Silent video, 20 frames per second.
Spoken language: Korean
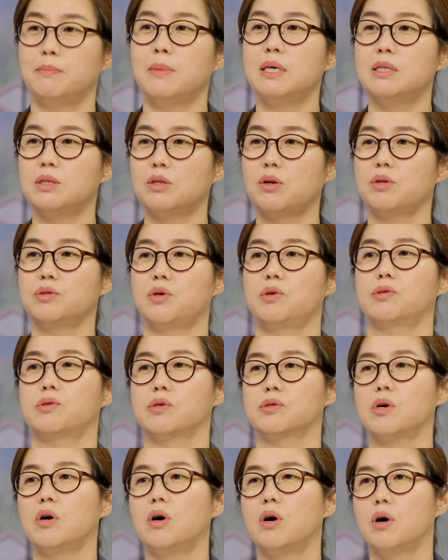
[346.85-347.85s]
안 만들어져
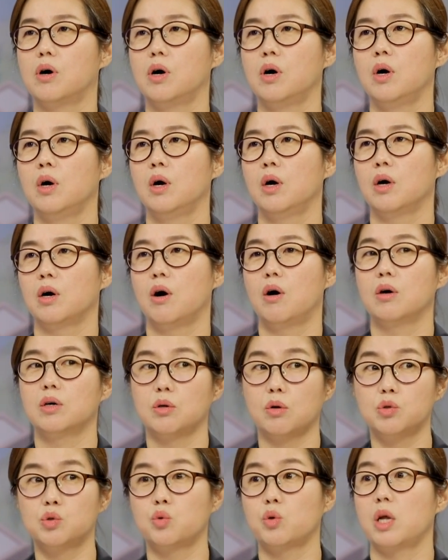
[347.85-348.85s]
있어서 어,
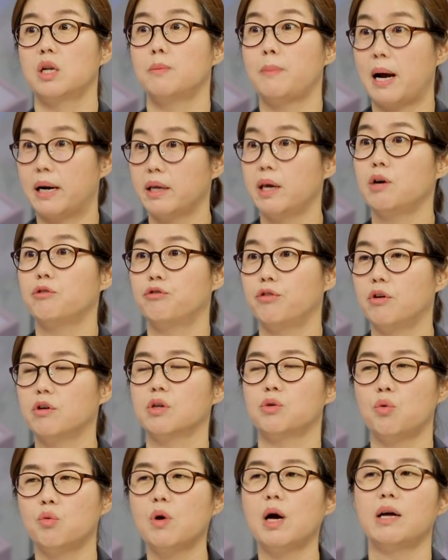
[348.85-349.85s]
그런 조례를 발의했고요.
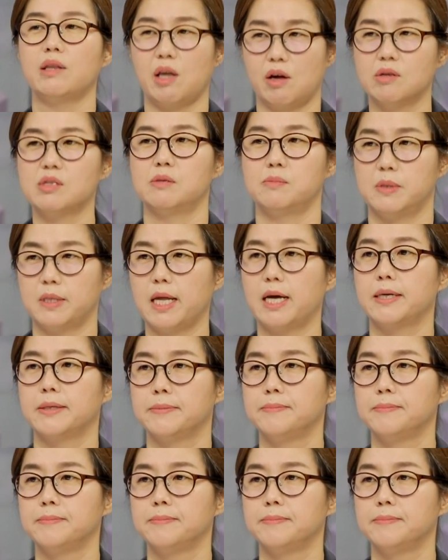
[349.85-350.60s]
통과가 되었습니다.